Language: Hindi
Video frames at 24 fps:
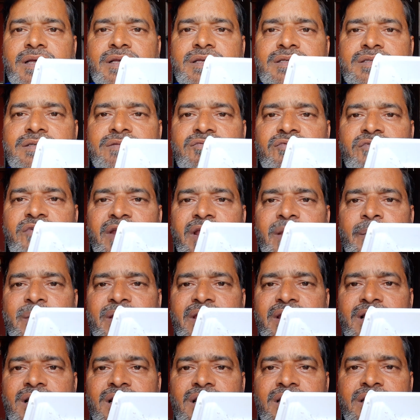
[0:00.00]
इस ट्रे में
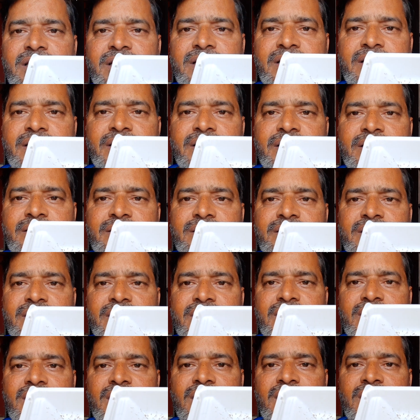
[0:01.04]
निकाल लिया है
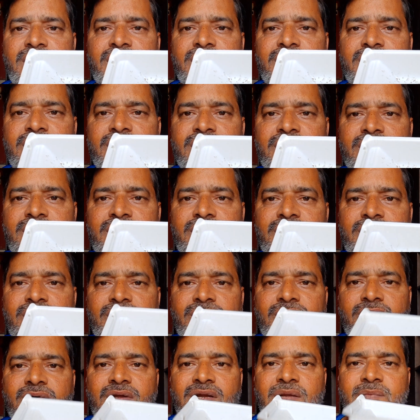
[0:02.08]
ये कलर
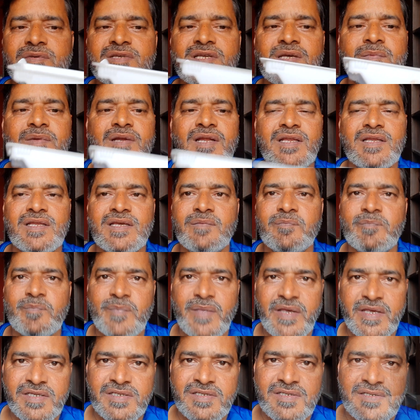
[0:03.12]
और अब इसका बनाते हैं हम
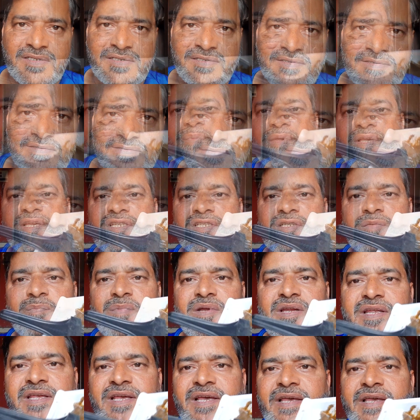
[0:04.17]
पेस्ट पेस्ट
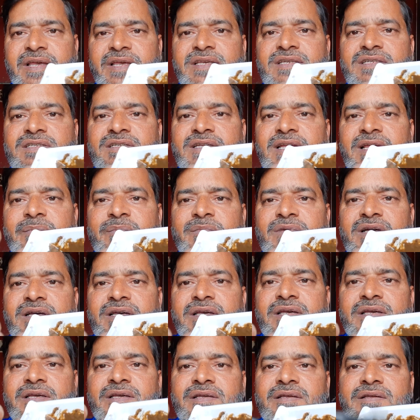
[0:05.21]
बन गया है इस टाइप का
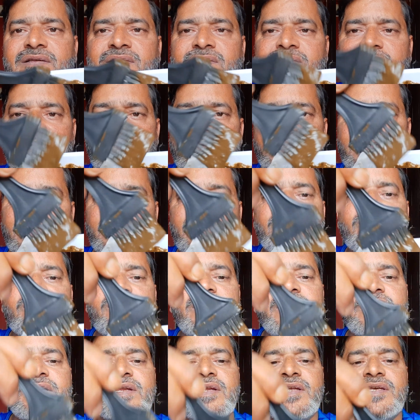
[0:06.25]
है और इसकी जो
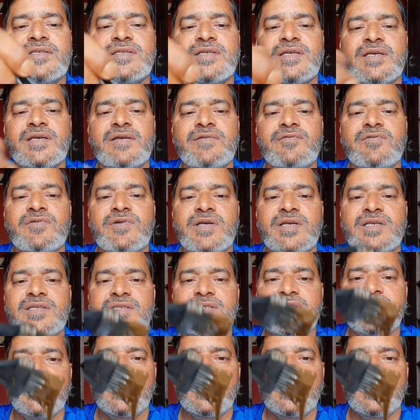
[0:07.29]
थिकनेस है वो ऐसी